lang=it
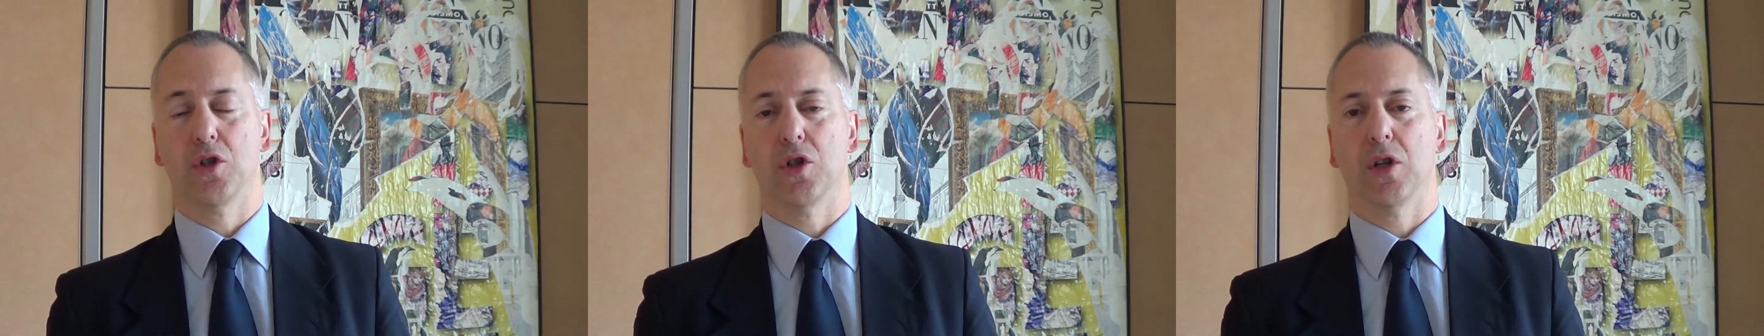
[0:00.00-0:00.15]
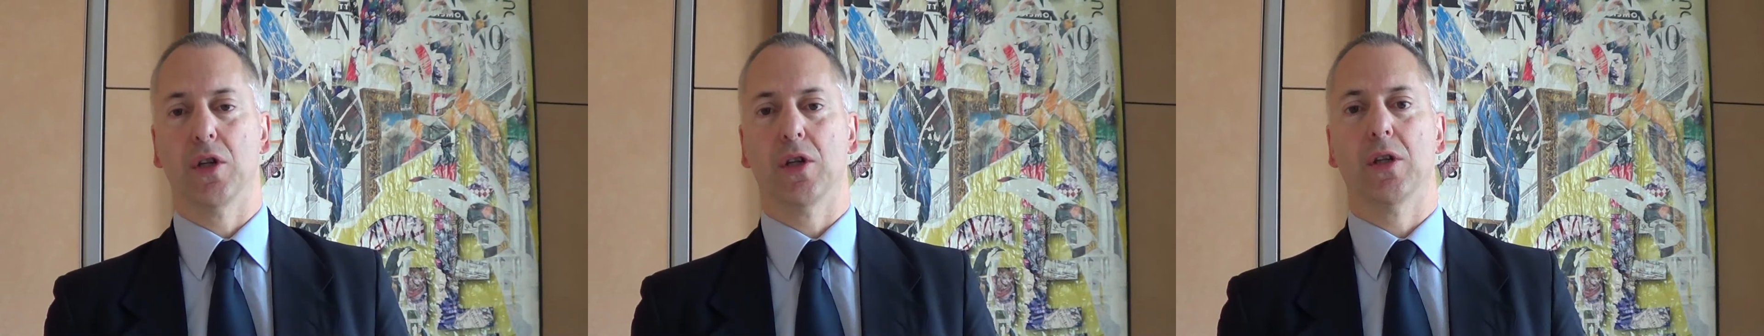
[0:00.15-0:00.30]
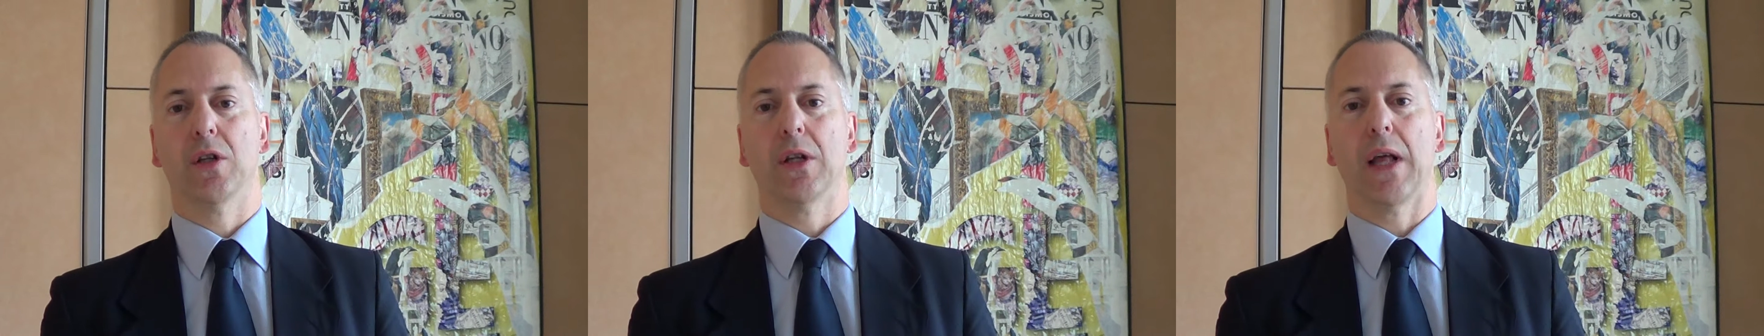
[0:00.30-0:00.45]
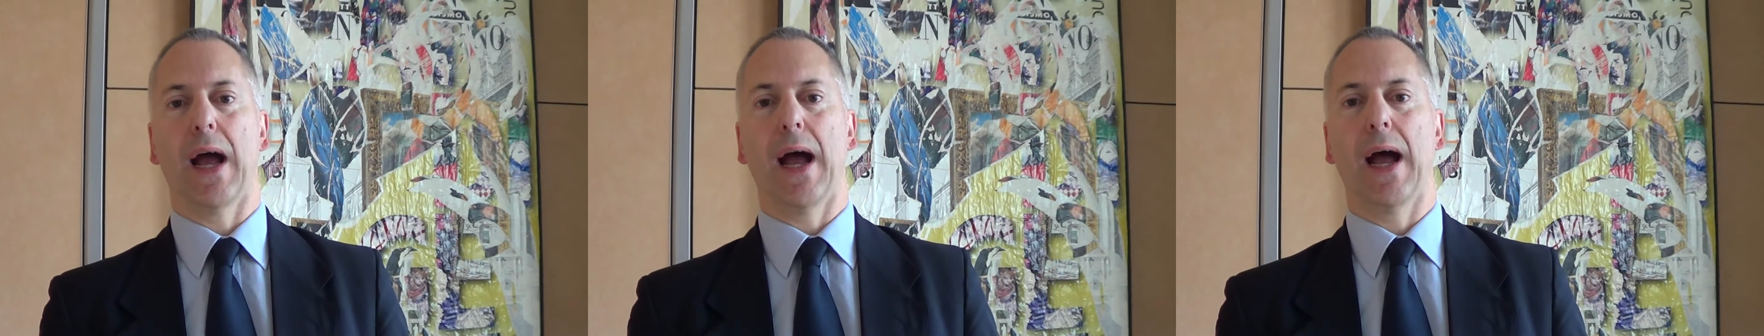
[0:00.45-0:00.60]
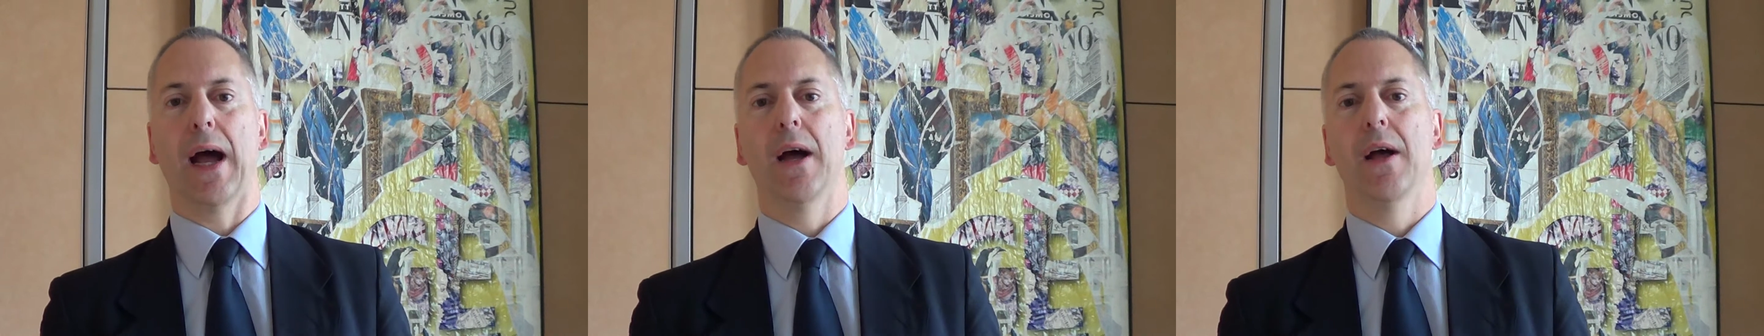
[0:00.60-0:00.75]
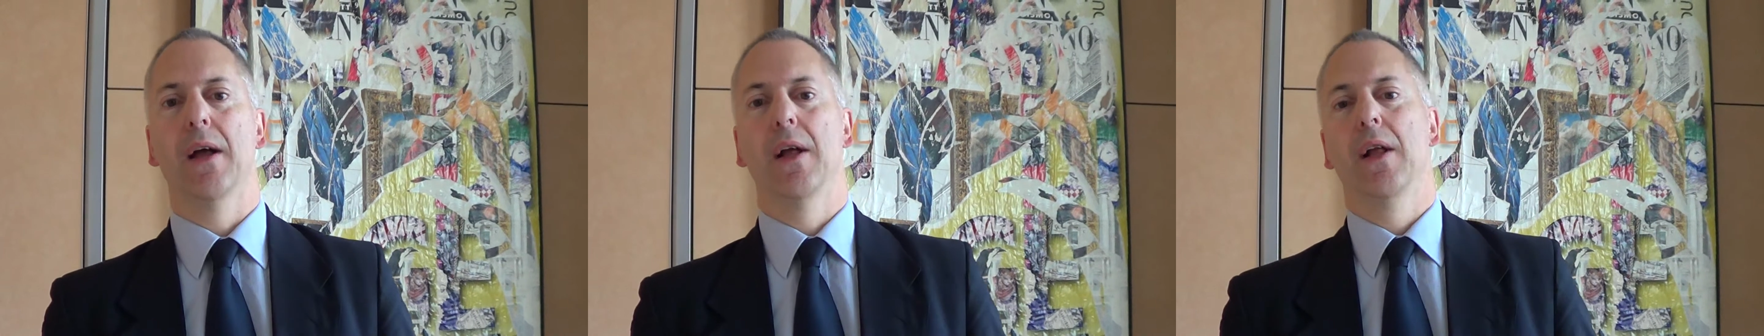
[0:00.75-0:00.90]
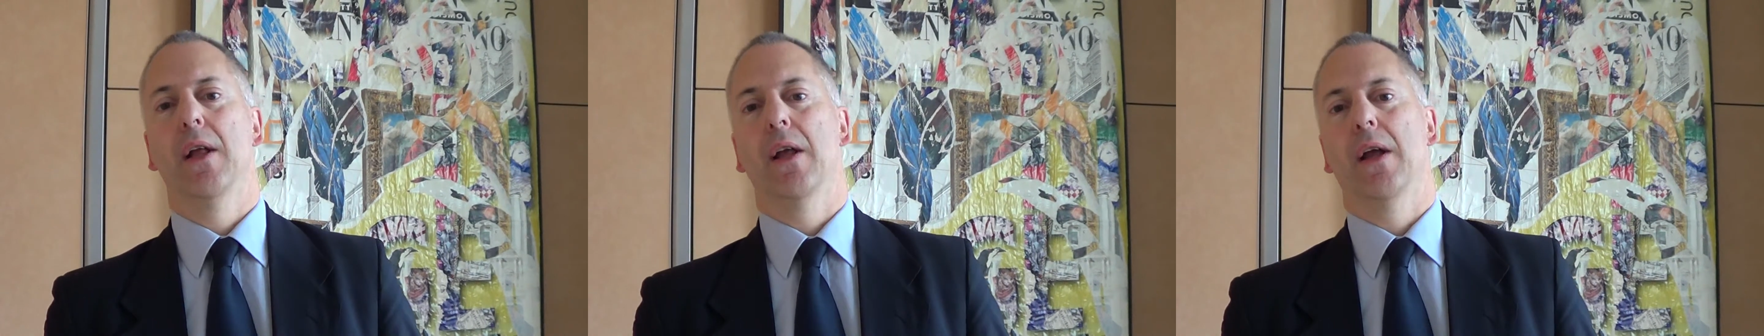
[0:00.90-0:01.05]
città
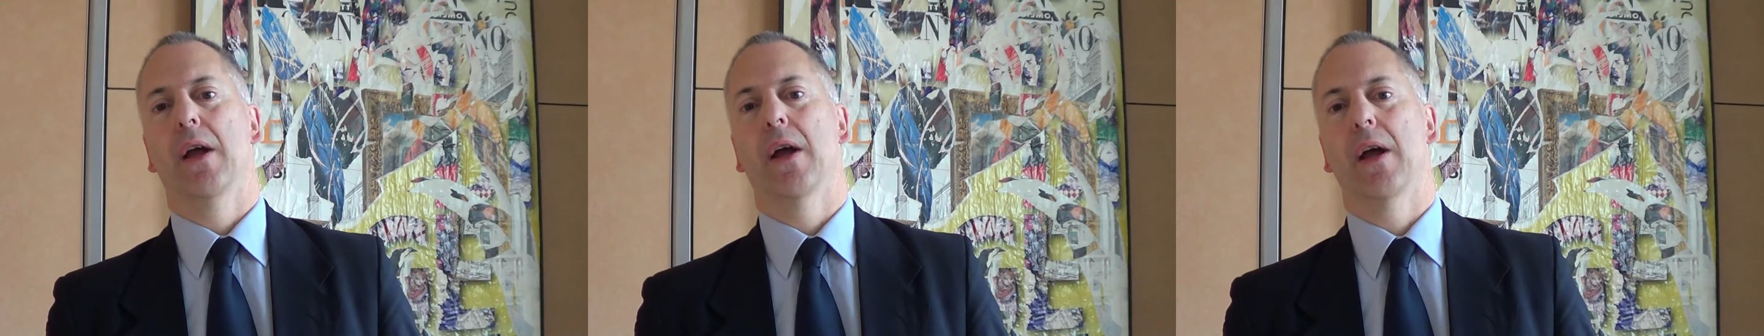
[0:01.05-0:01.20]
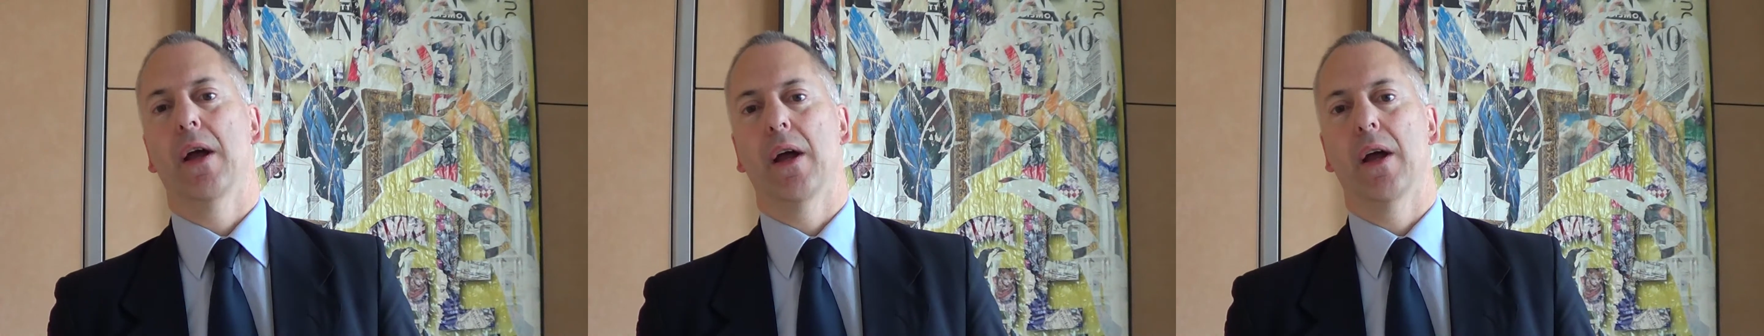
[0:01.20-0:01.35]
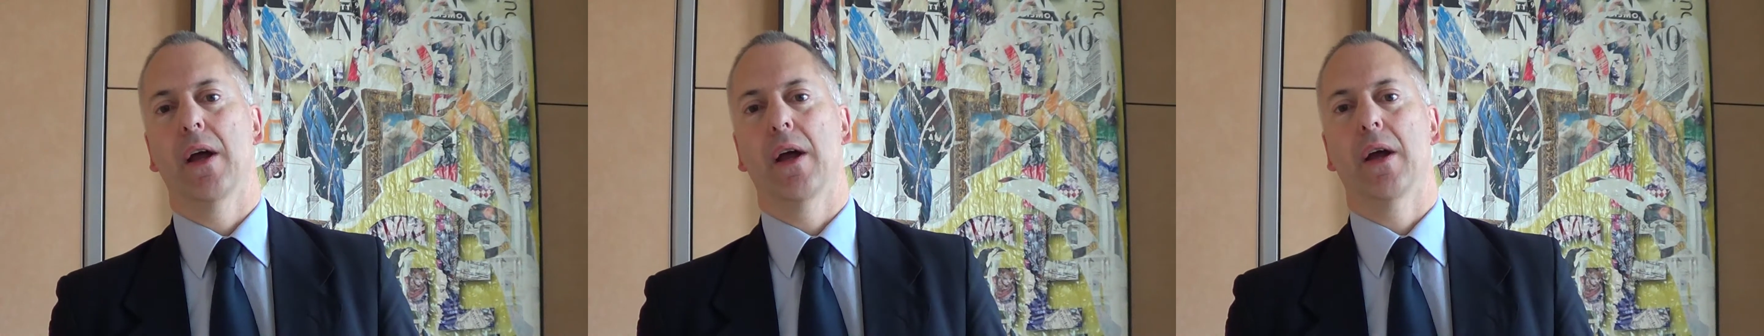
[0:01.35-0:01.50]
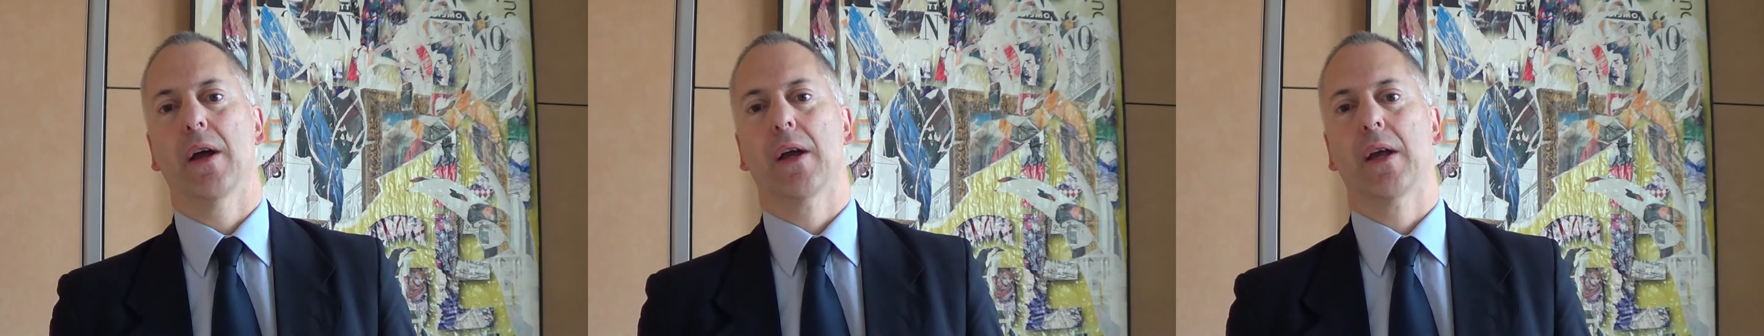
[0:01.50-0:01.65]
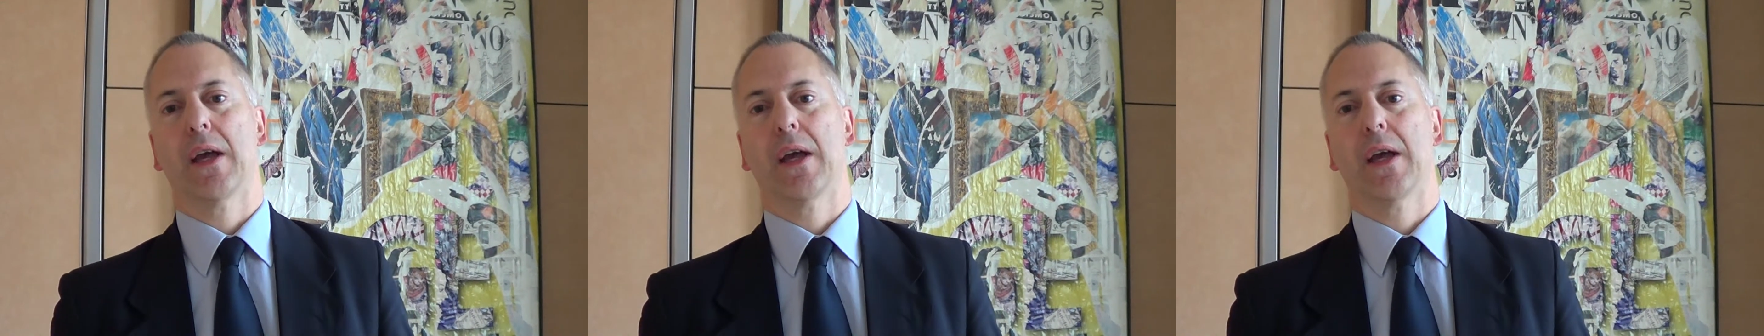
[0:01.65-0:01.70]
eh,